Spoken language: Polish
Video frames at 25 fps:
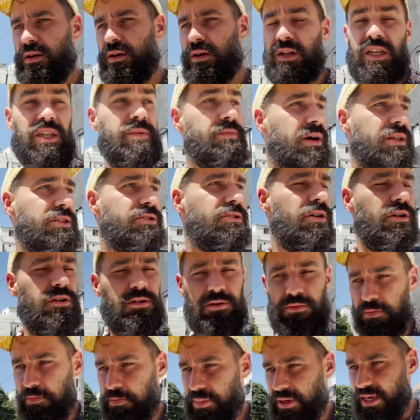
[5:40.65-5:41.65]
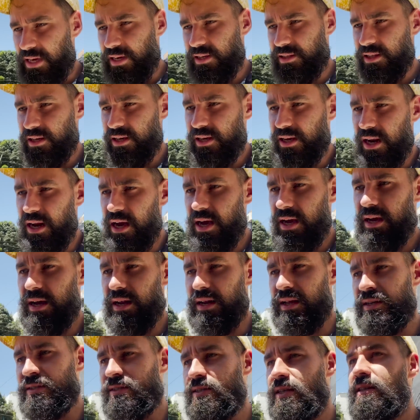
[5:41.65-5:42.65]
Liban to piękny kraj,
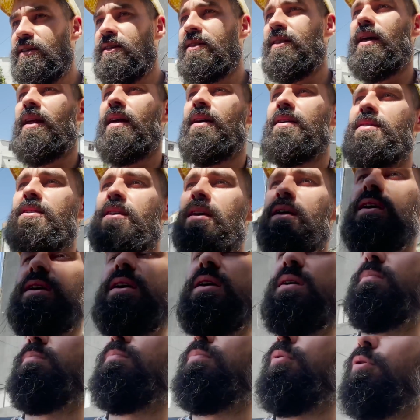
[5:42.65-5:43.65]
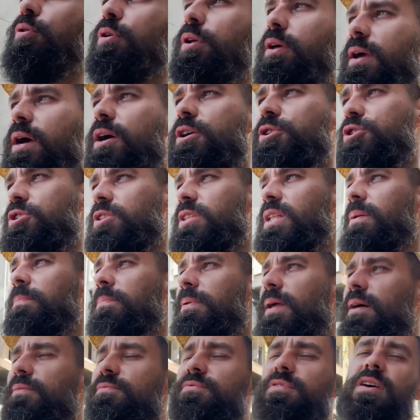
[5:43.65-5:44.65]
ale niestety teraz boryka się
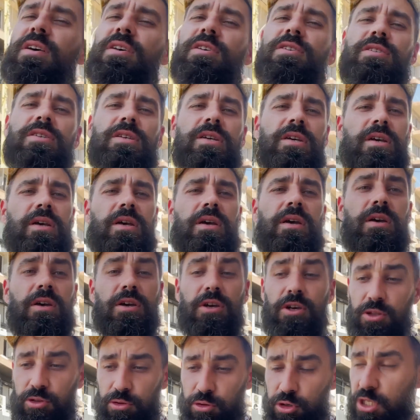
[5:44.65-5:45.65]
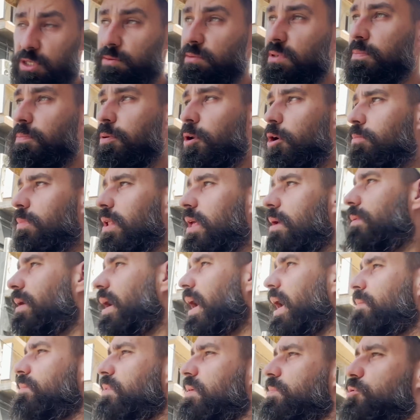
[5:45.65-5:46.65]
naprawdę z dużymi
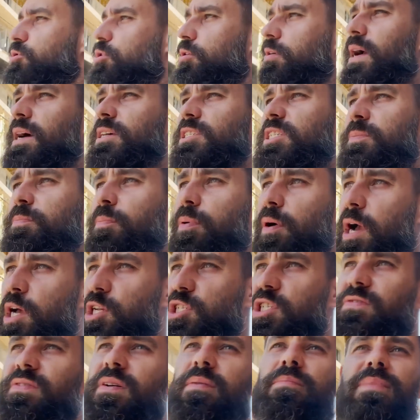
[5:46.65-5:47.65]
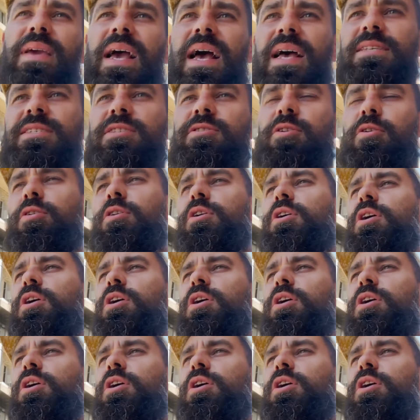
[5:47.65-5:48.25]
problemami. Przy okazji pokażę Wam miasto,